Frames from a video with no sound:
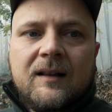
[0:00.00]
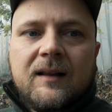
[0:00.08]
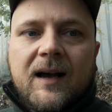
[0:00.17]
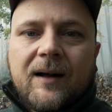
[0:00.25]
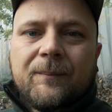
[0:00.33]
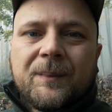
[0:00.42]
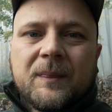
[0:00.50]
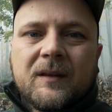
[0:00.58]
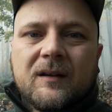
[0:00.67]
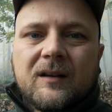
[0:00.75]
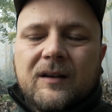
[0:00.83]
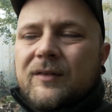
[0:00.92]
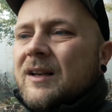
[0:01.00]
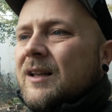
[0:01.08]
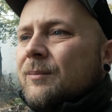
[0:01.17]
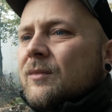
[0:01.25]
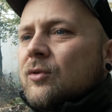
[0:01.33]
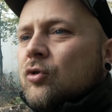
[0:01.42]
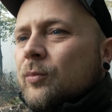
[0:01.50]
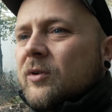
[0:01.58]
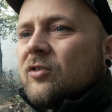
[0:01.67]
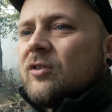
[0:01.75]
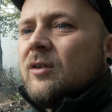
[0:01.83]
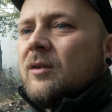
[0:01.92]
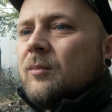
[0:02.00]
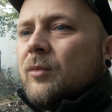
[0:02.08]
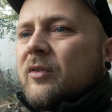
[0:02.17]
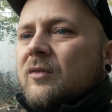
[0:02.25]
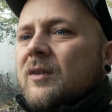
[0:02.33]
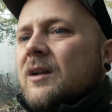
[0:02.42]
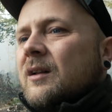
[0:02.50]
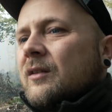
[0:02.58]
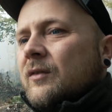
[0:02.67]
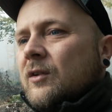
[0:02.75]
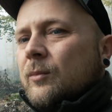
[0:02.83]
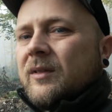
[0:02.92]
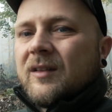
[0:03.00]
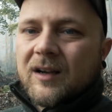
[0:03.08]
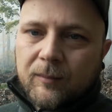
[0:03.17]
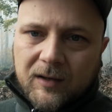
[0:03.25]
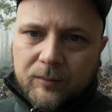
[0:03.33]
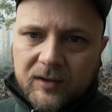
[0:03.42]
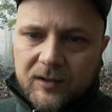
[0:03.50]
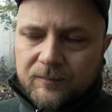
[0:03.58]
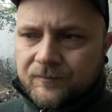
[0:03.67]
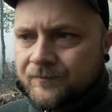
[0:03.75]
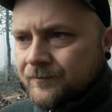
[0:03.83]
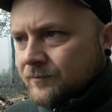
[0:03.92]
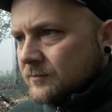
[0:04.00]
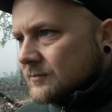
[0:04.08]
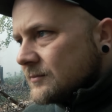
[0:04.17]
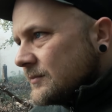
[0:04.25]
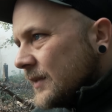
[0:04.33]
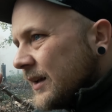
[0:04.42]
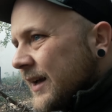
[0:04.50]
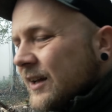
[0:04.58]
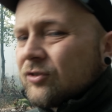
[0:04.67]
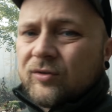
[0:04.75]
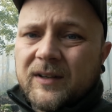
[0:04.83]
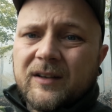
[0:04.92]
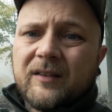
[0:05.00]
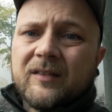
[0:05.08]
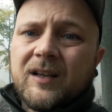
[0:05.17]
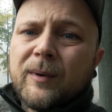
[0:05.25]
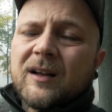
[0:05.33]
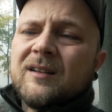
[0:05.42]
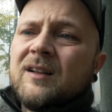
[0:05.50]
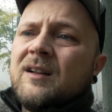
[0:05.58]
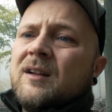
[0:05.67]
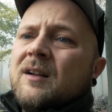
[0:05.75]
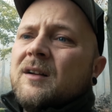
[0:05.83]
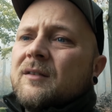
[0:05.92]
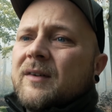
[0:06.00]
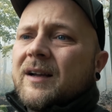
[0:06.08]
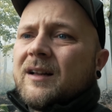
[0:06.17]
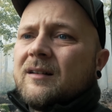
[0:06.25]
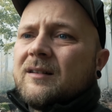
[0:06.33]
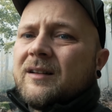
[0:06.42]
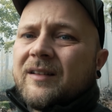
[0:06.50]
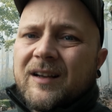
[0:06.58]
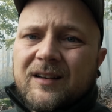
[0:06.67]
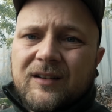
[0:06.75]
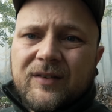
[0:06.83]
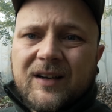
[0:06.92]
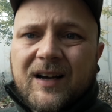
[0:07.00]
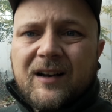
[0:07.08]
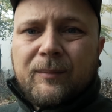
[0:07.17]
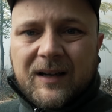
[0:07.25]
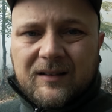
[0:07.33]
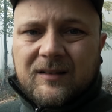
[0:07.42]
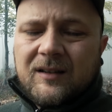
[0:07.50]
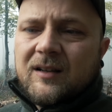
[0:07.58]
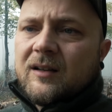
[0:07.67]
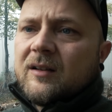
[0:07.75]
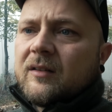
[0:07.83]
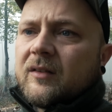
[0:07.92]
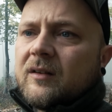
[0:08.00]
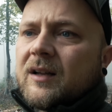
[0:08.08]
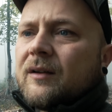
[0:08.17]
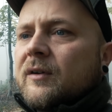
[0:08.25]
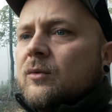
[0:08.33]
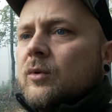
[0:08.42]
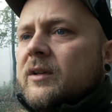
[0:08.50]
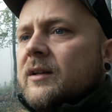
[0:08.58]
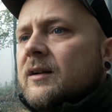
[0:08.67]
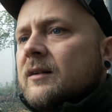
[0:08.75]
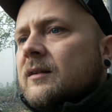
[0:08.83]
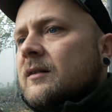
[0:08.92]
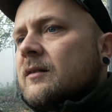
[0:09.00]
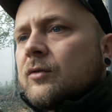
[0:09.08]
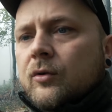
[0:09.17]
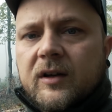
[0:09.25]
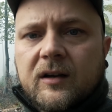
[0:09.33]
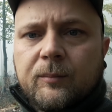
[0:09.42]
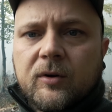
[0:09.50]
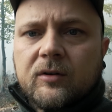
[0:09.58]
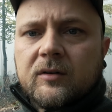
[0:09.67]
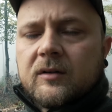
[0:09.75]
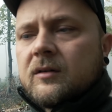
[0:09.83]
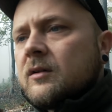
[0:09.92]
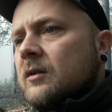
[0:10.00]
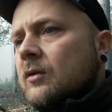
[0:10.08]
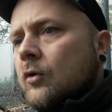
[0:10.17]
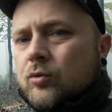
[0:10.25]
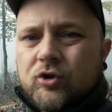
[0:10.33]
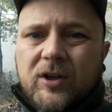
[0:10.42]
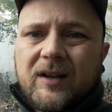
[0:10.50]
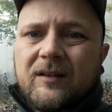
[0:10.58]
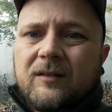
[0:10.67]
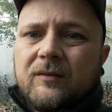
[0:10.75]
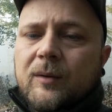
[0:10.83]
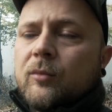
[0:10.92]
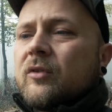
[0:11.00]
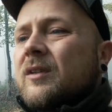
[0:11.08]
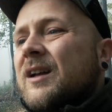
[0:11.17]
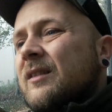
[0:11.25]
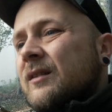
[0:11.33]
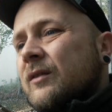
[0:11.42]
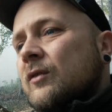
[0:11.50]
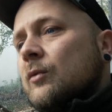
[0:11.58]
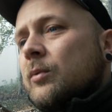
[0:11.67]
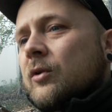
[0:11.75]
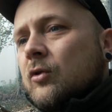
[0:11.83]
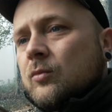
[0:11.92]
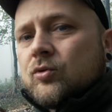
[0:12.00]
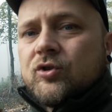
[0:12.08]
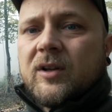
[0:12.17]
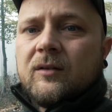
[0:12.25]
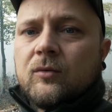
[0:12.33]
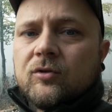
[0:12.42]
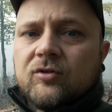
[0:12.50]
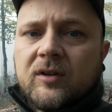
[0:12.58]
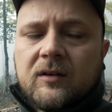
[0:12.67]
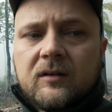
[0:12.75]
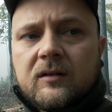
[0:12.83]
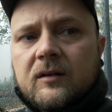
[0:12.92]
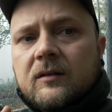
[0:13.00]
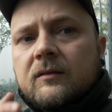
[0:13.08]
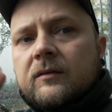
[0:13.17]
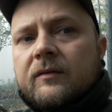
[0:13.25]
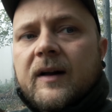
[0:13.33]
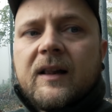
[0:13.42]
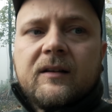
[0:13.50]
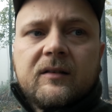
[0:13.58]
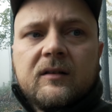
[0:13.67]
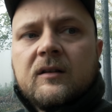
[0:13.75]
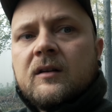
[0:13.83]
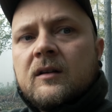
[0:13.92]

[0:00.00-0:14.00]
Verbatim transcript: Ja, Revierleben, typisch, müssten wir das Video mit Sachen machen beginnen. Gerade schwieriges Thema, weil die Sachen, die wir gerade machen, sind einfach nur hier Drückjagdböcke umstellen. Wir müssen ganz, ganz viele Böcke umstellen durch den, den Wald.